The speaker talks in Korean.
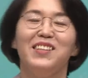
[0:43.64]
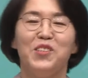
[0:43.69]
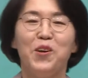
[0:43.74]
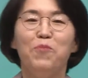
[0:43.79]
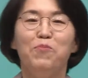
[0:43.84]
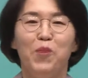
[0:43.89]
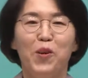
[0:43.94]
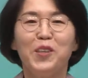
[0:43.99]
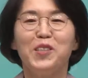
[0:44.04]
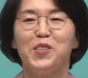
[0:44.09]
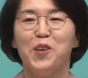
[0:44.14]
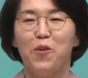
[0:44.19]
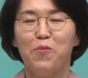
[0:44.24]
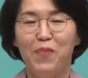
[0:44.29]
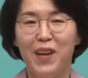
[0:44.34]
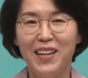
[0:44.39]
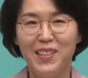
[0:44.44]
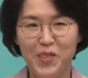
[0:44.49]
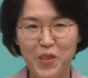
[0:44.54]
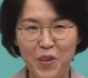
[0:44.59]
전복이
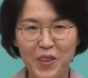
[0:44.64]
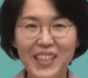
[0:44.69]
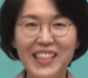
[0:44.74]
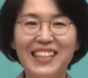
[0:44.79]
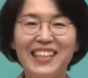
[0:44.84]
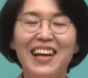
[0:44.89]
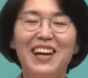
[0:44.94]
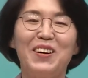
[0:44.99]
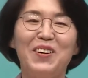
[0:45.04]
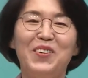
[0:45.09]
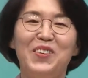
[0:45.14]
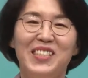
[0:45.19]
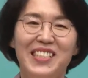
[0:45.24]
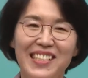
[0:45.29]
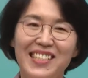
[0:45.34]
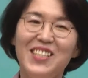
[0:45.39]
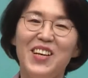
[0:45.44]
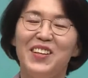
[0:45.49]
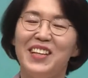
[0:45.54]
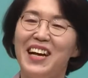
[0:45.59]
정말 쫄깃하고
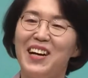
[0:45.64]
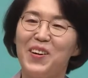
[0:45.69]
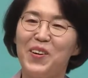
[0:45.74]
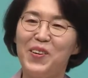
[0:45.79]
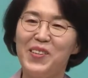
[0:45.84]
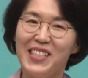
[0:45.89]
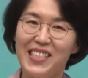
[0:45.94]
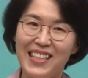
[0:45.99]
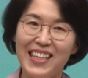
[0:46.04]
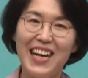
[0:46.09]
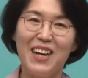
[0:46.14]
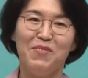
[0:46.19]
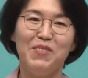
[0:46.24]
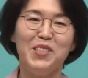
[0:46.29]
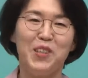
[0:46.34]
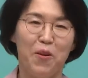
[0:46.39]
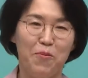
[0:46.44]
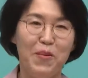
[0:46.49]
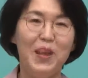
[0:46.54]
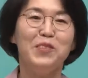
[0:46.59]
신선하고 식감이
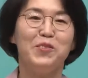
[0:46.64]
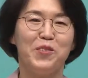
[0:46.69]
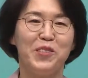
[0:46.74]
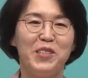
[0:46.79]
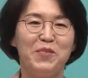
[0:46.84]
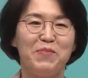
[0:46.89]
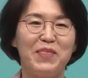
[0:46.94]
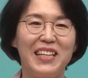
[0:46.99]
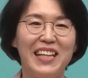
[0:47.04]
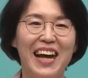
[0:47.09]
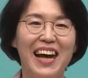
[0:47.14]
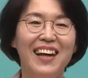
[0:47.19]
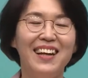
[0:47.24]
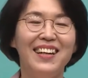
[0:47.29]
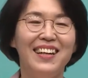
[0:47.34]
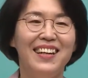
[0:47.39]
정말 좋습니다.